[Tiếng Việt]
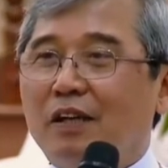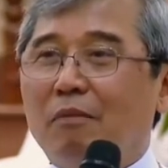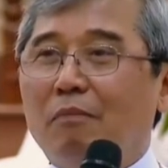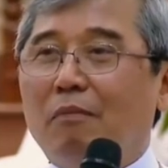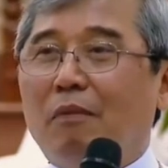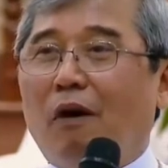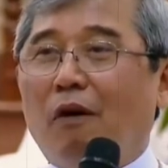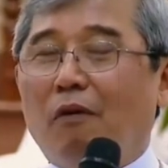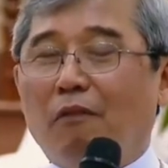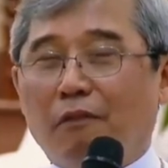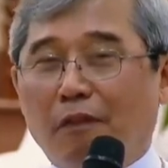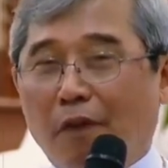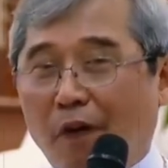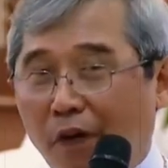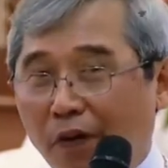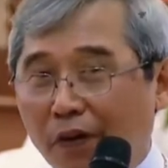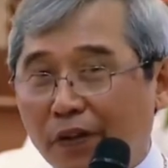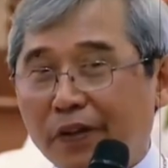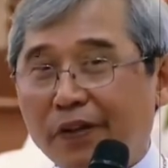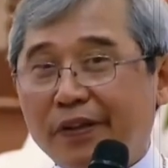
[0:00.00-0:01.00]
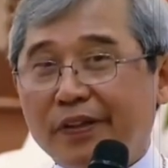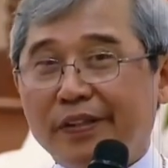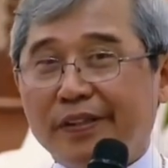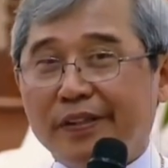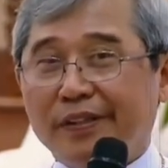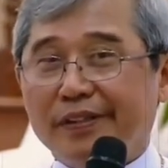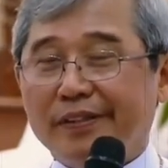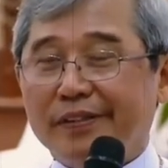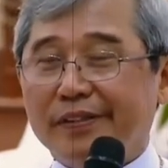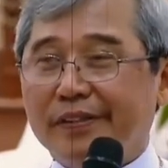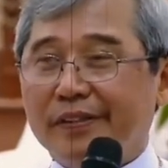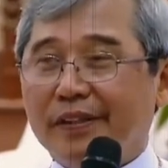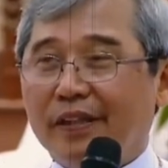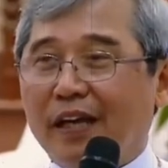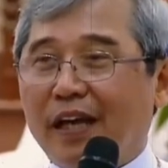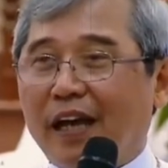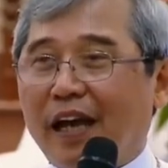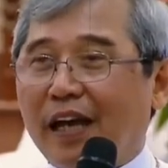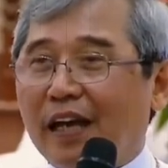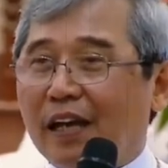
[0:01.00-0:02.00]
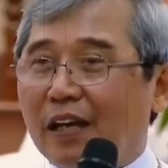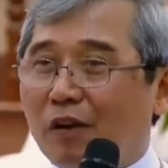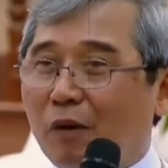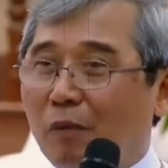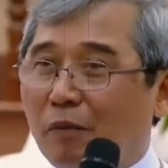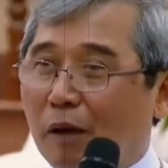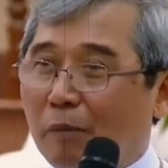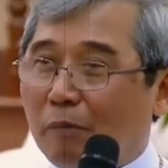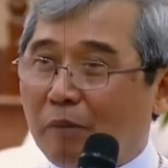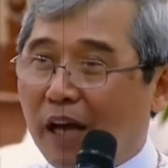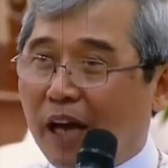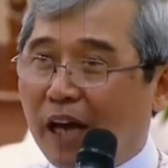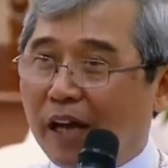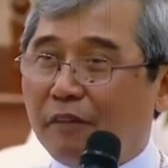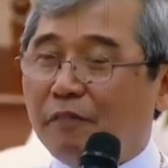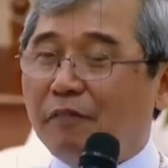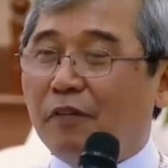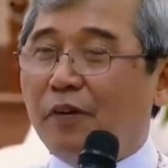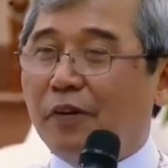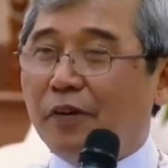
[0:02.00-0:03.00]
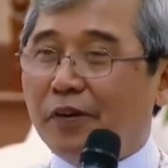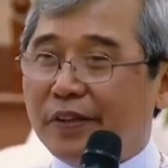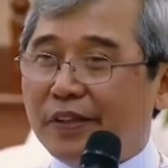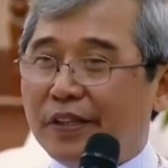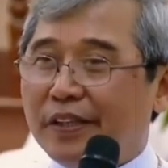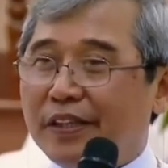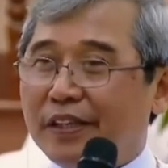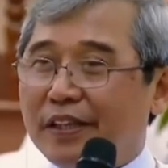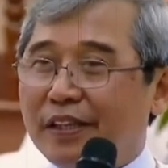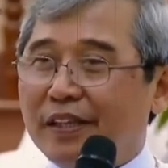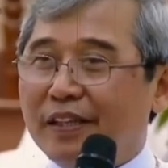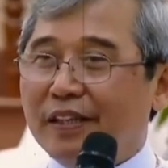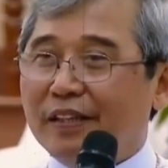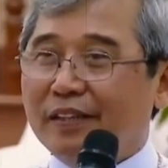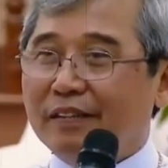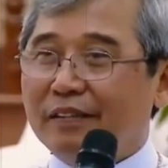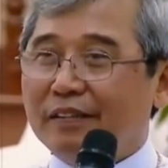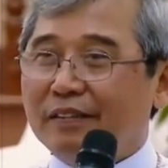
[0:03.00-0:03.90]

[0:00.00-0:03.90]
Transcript: thì chỉ có một phôi thôi, hay là cùng lắm hai phôi thôi,